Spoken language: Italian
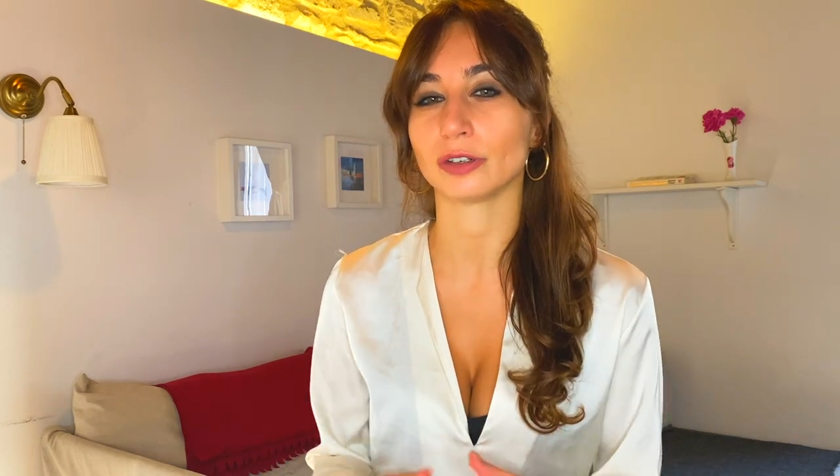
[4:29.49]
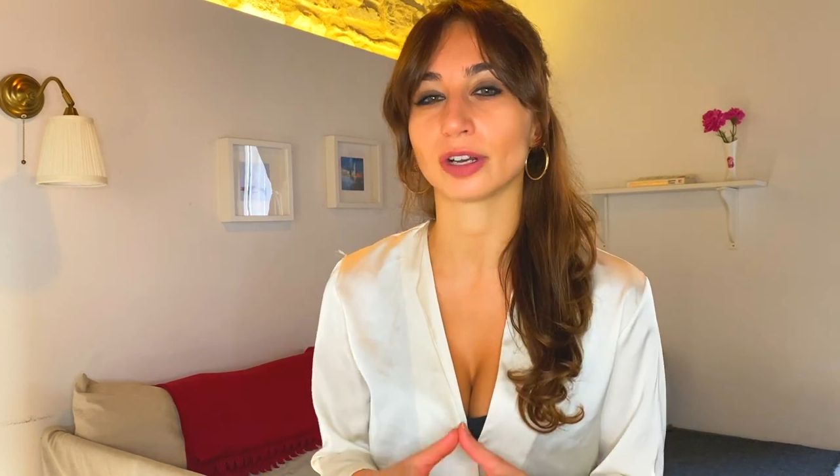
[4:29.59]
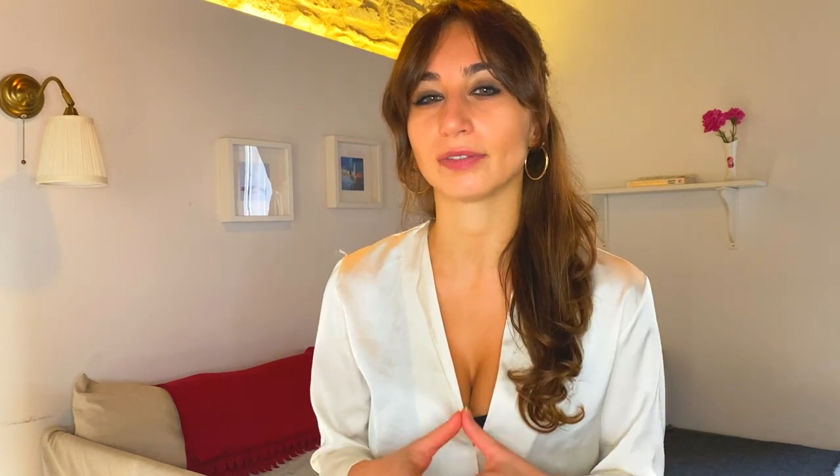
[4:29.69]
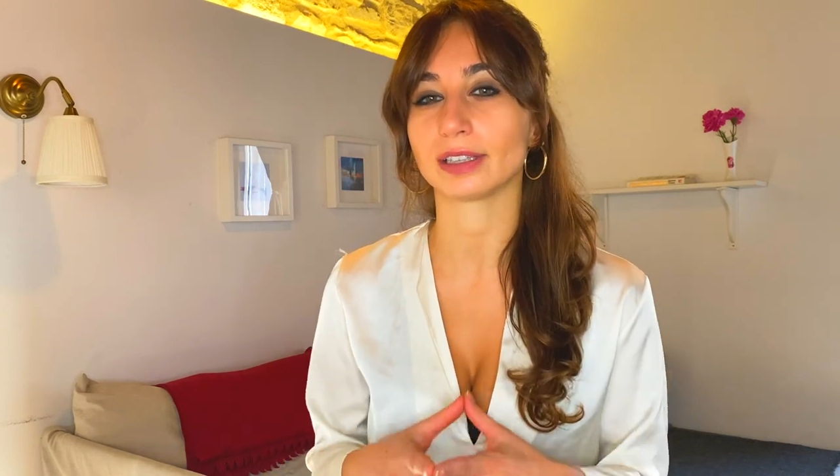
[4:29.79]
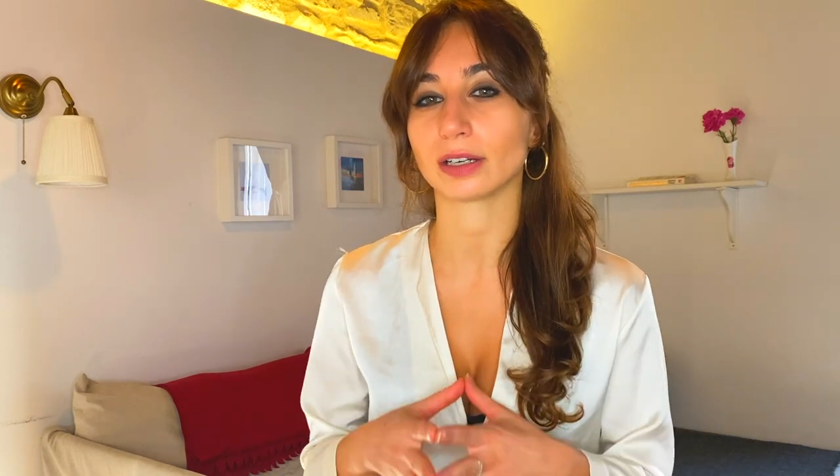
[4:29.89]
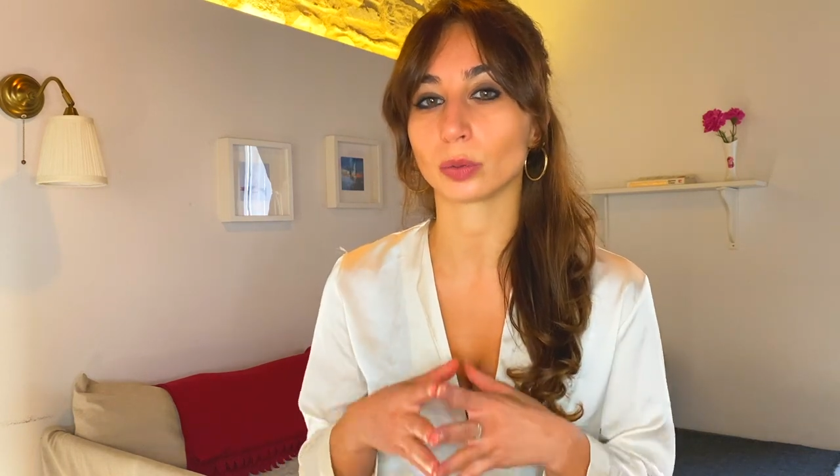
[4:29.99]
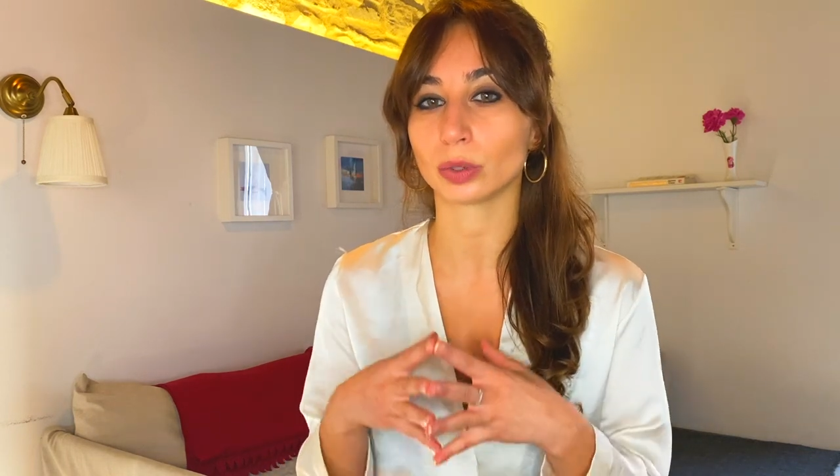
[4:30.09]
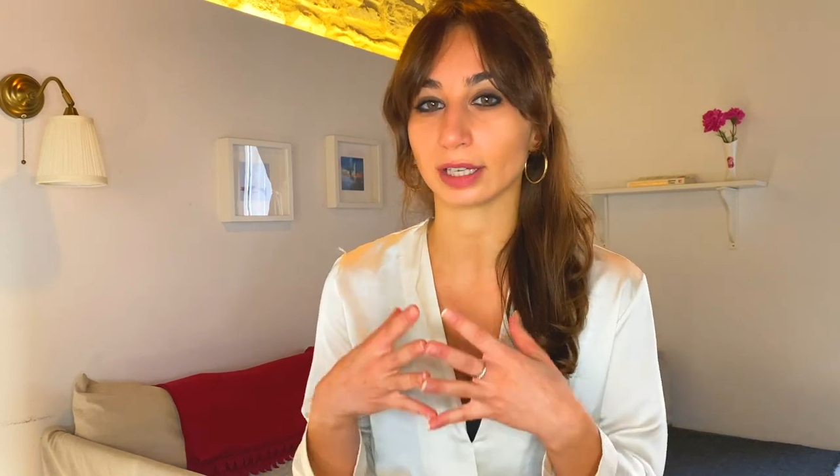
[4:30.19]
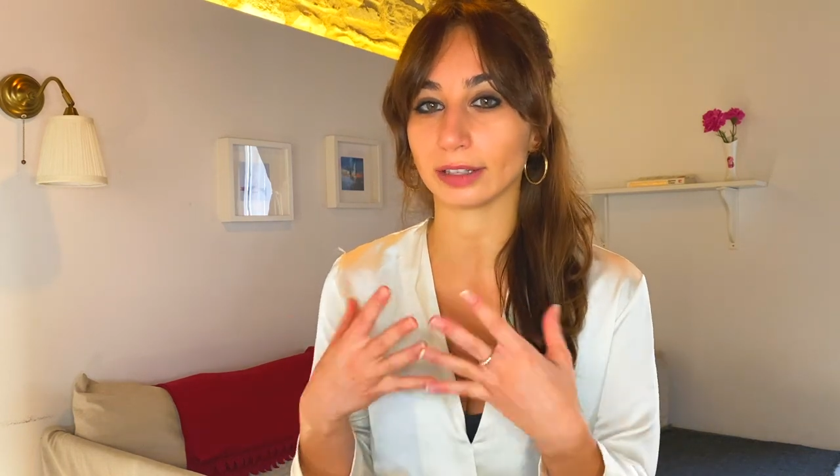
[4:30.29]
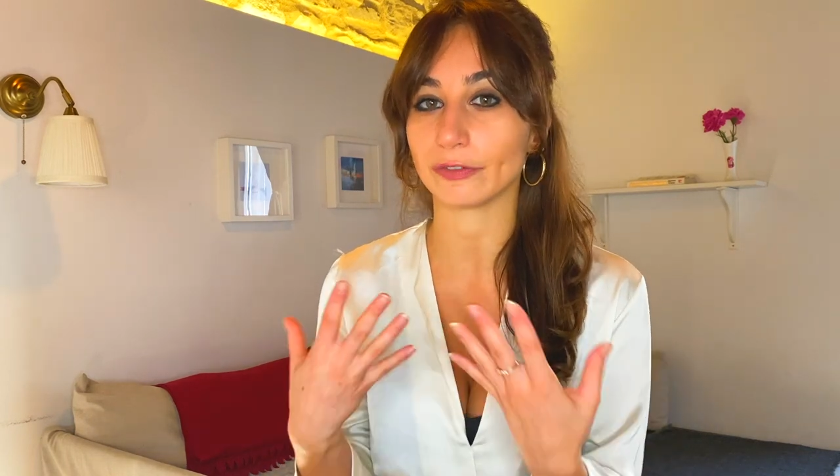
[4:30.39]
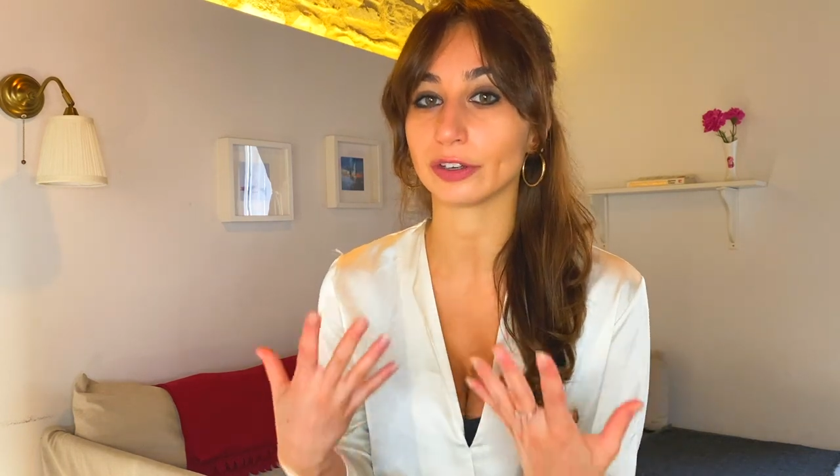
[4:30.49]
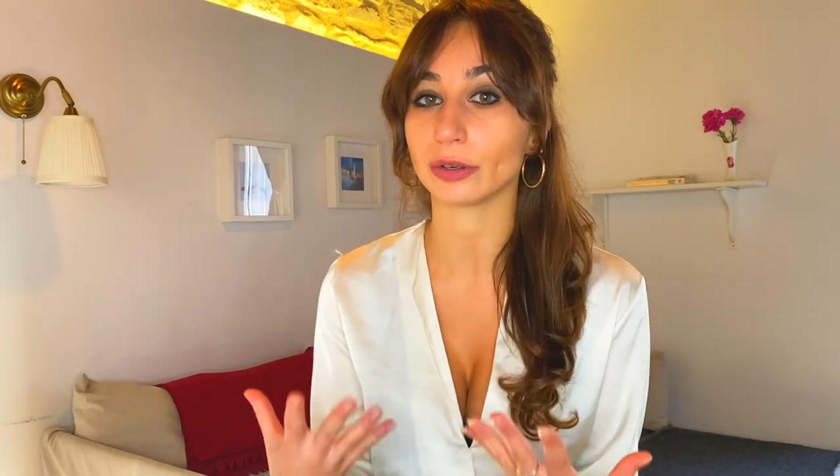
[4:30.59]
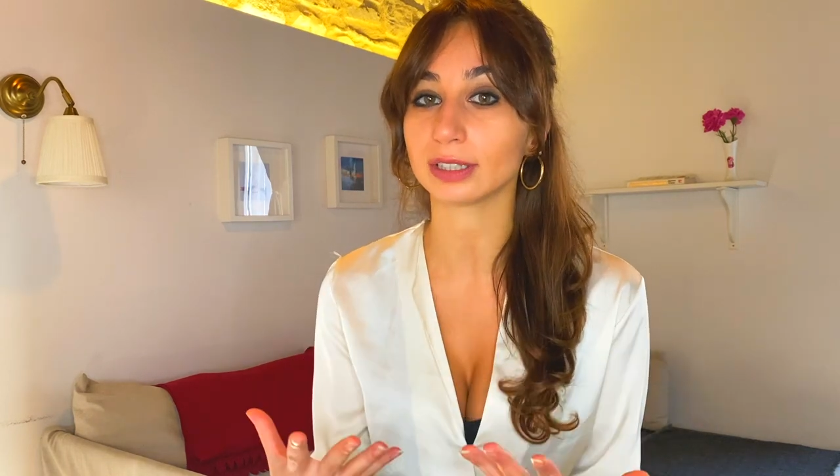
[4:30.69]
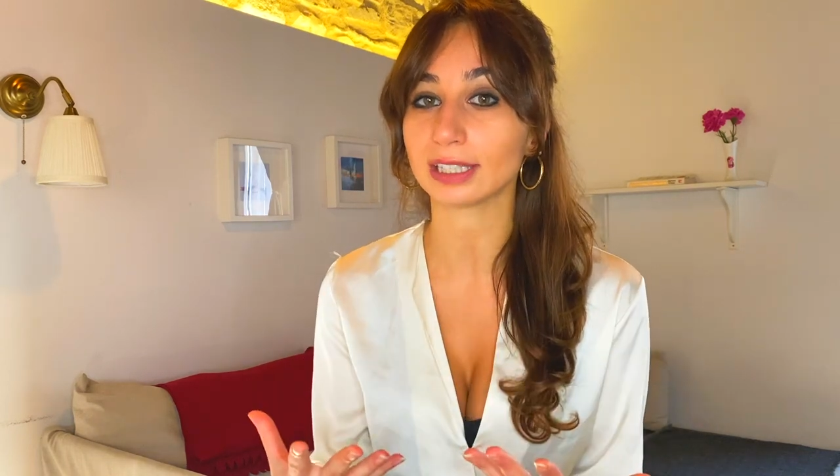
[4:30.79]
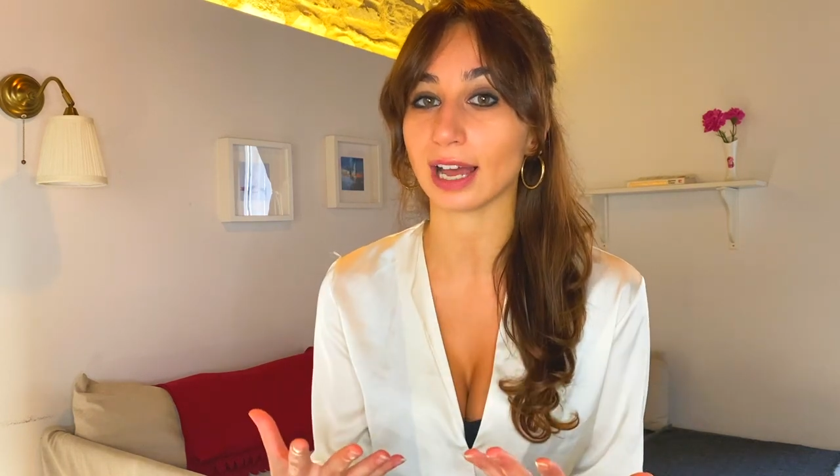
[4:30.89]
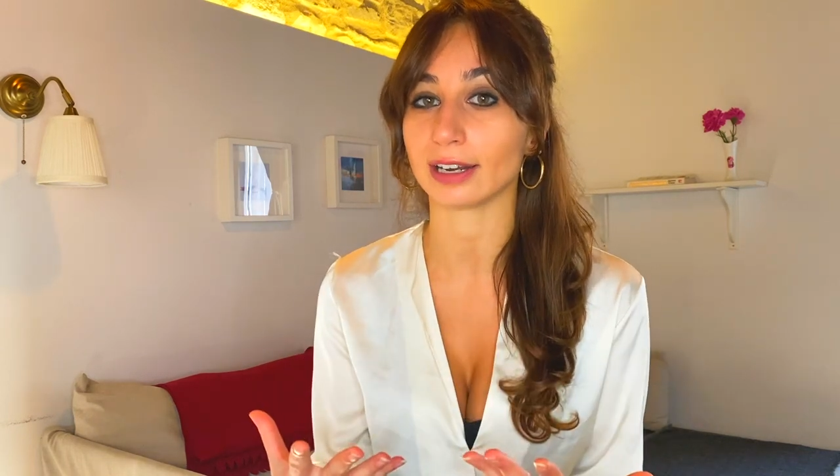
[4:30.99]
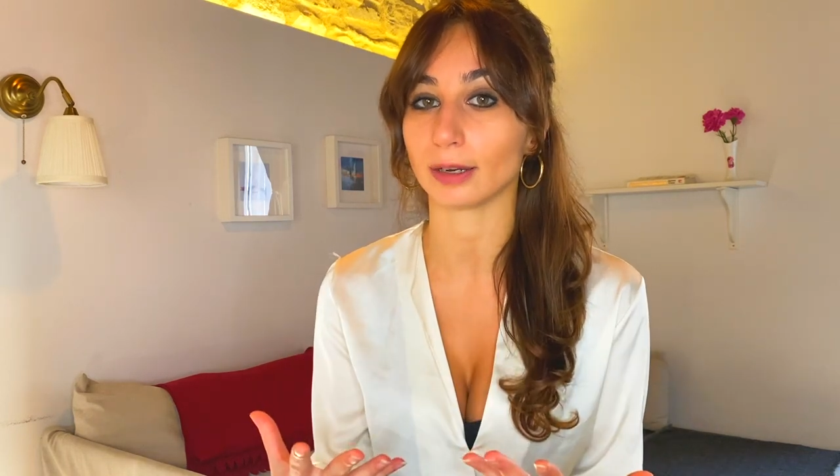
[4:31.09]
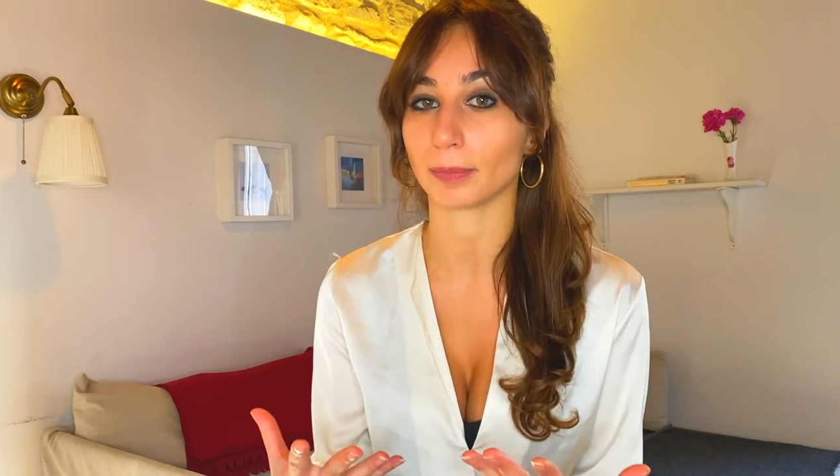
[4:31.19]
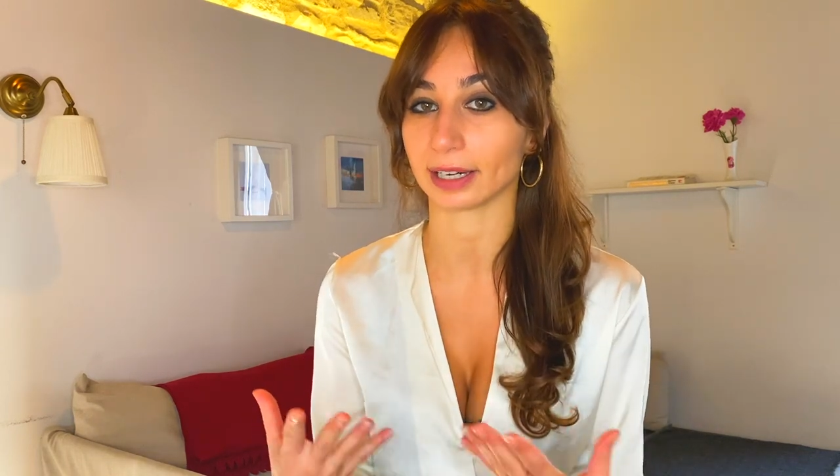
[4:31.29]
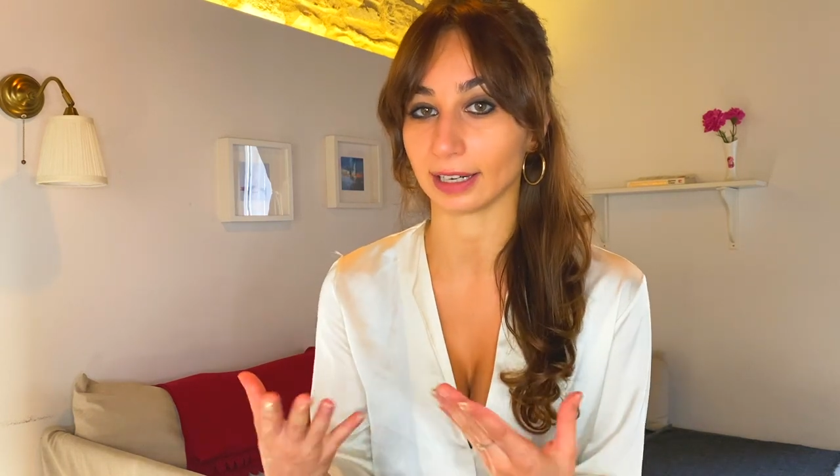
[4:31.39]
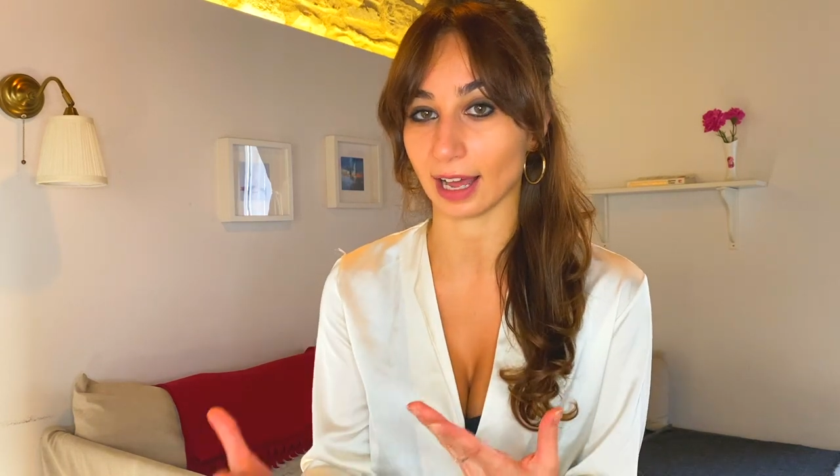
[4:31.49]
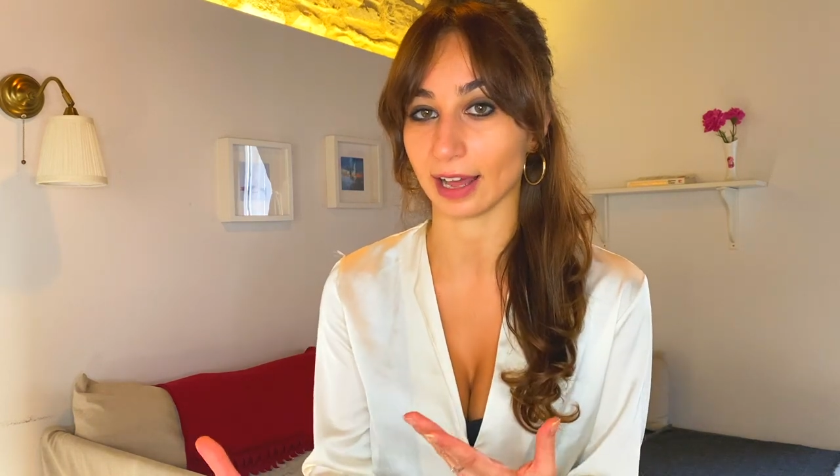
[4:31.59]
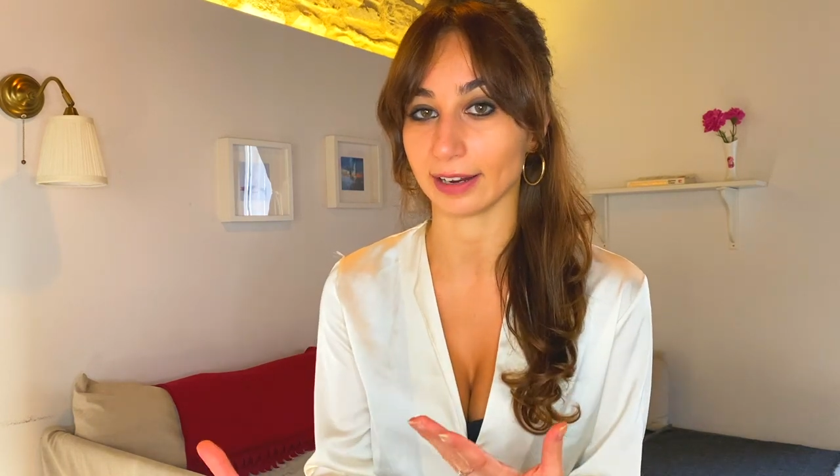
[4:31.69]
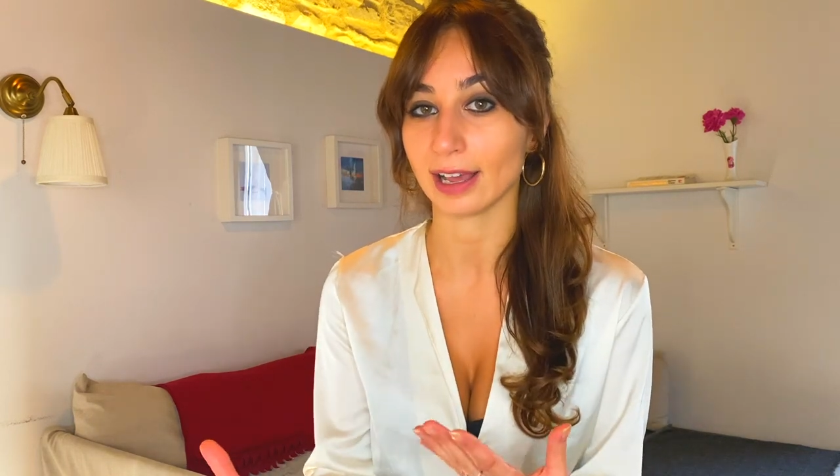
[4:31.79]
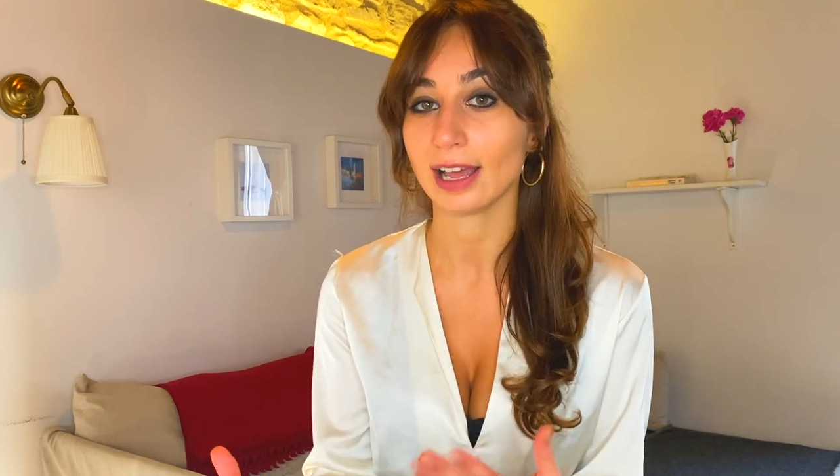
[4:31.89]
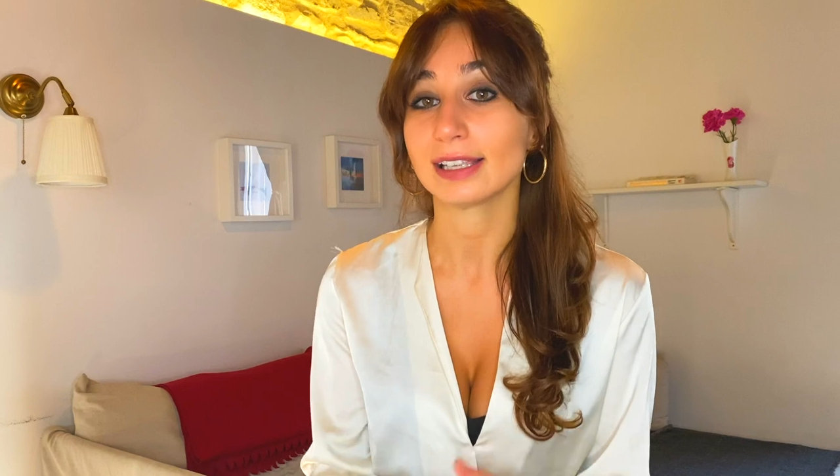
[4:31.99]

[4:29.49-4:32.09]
non avete alcuna difficoltà nel parlare,